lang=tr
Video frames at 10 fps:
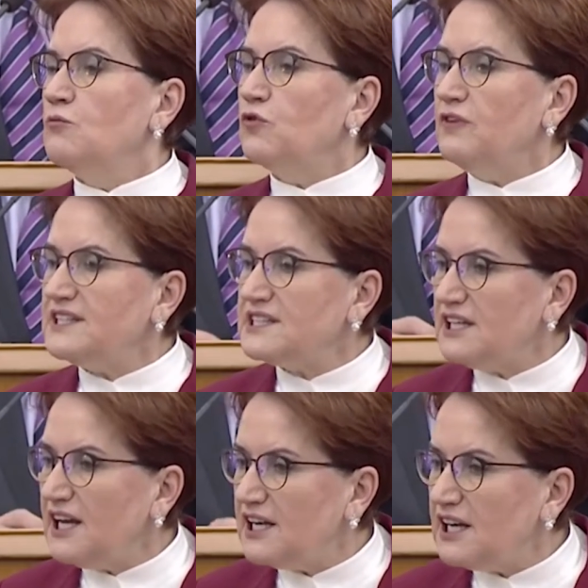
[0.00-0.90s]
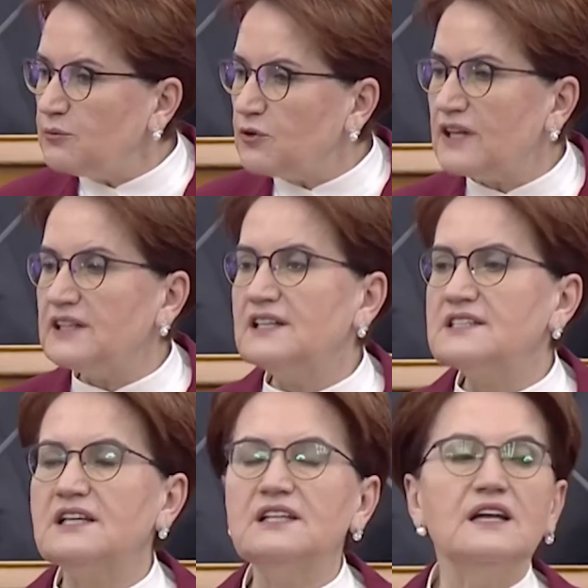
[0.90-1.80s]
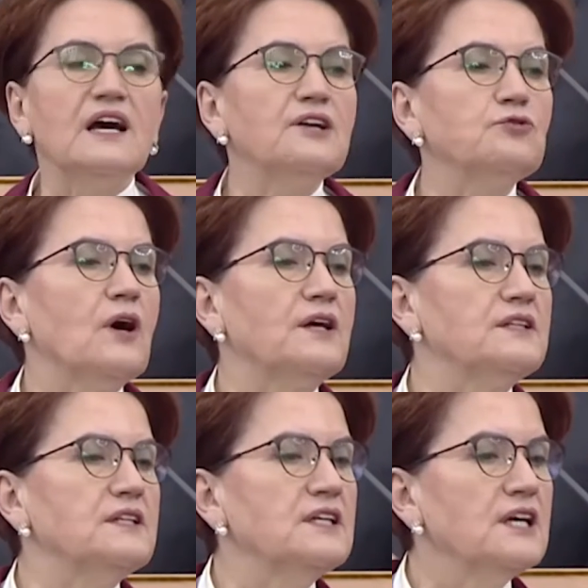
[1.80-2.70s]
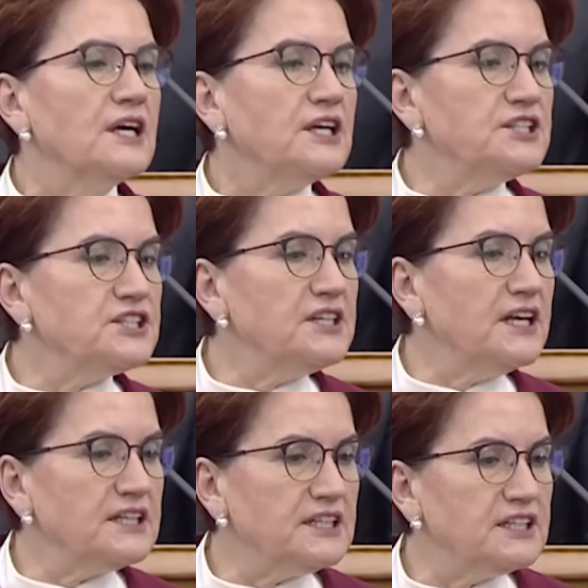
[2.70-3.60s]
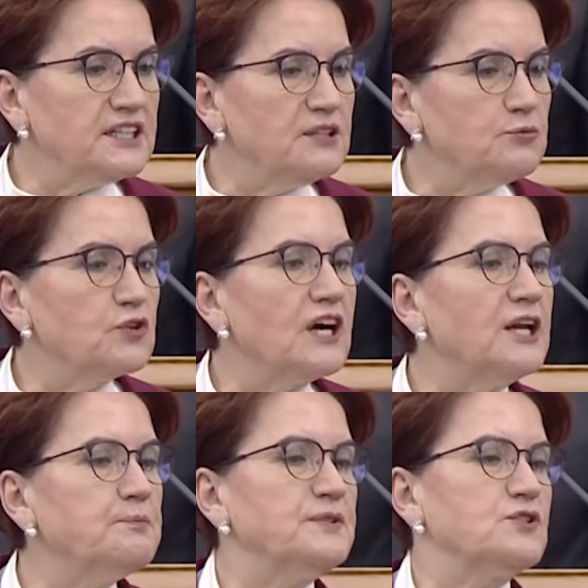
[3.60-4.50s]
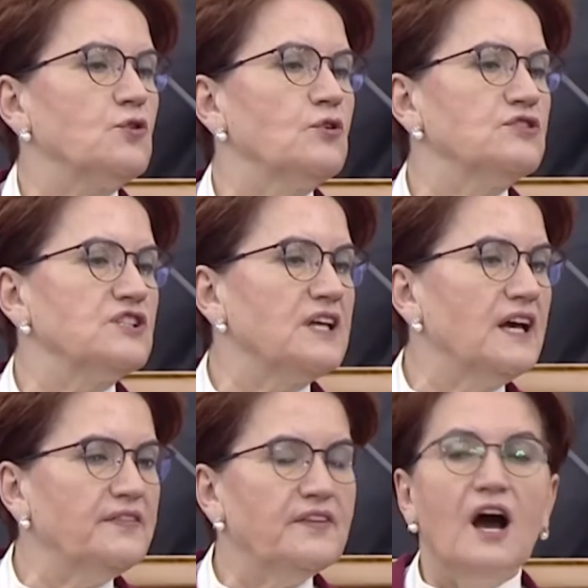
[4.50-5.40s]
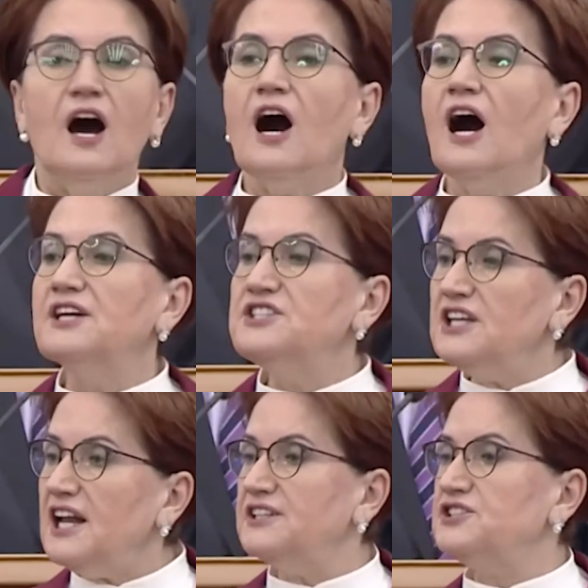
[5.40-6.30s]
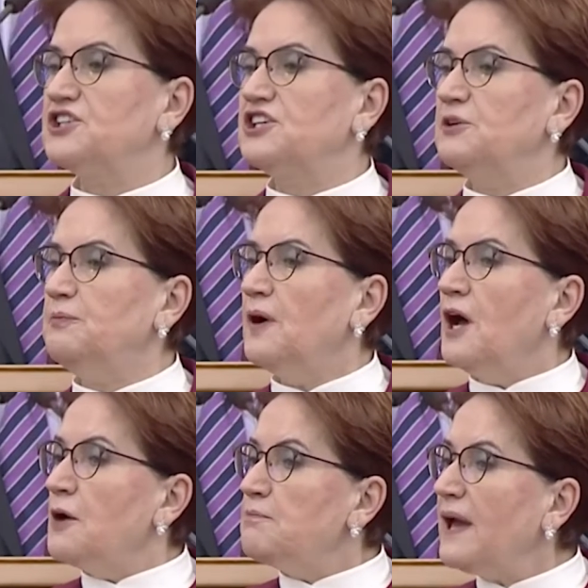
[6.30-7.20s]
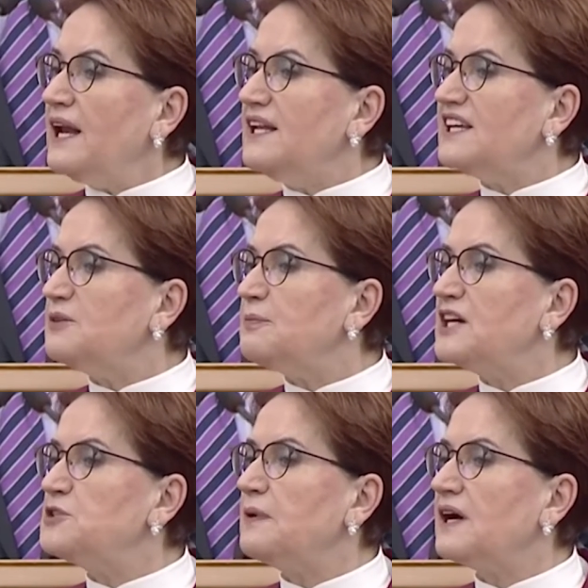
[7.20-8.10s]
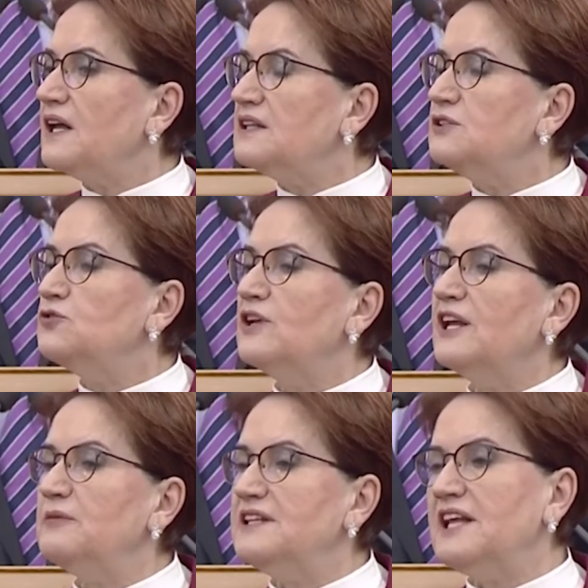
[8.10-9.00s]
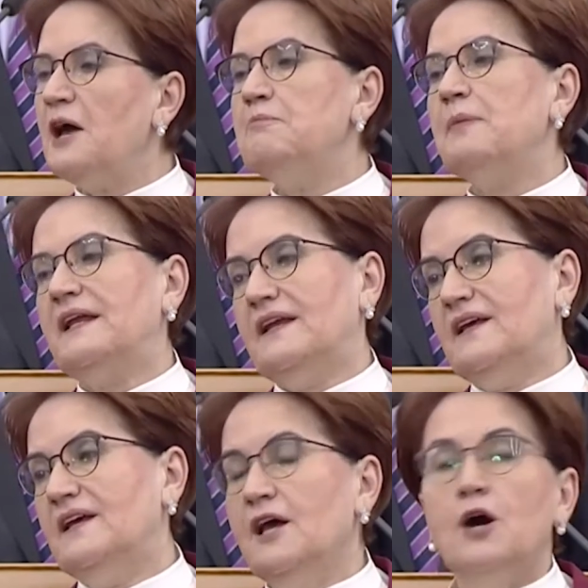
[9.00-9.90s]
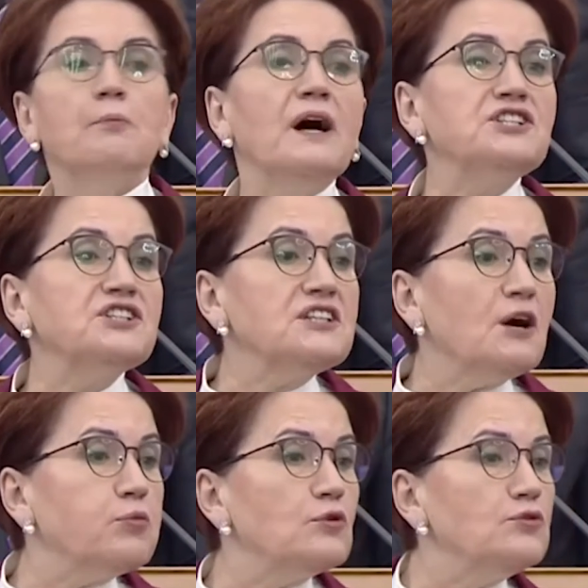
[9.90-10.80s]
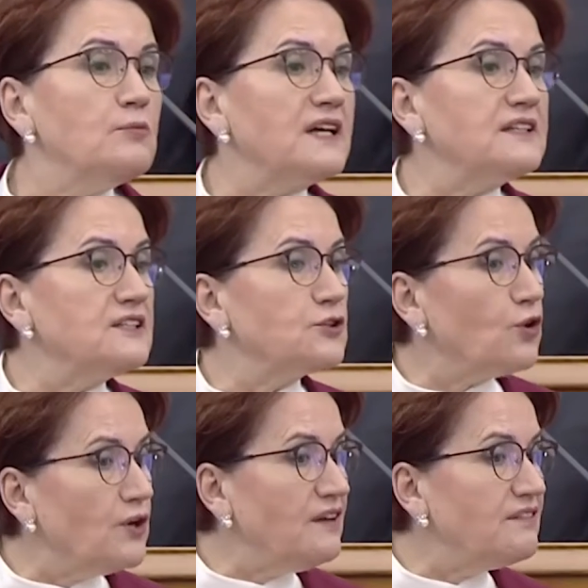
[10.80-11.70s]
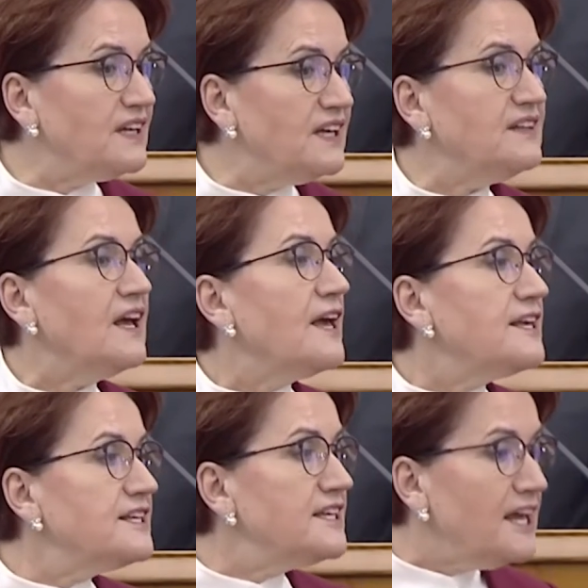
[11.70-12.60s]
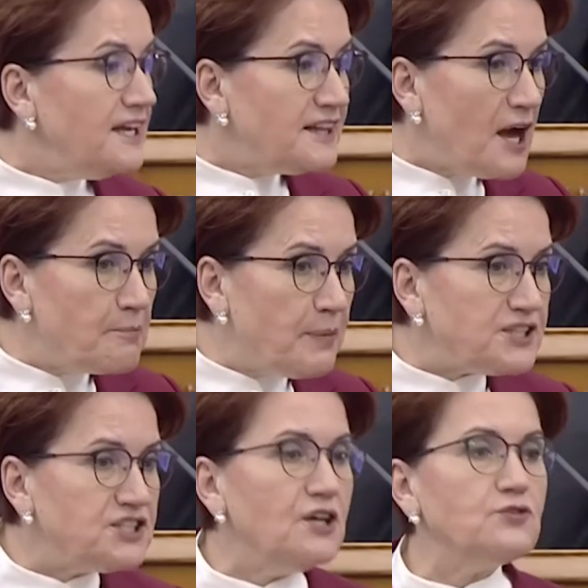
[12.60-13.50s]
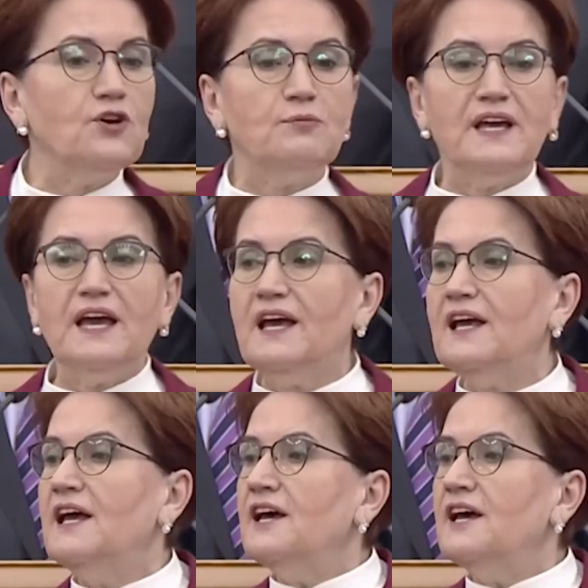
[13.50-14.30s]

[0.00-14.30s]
Bu vesileyle buradan Sayın Erdoğan'ı içine girdiği bu garip psikolojiden acilen çıkıp belli ki başbakanlığı döneminden beri başında bulunmadığı görevinin yeniden başına dönmeye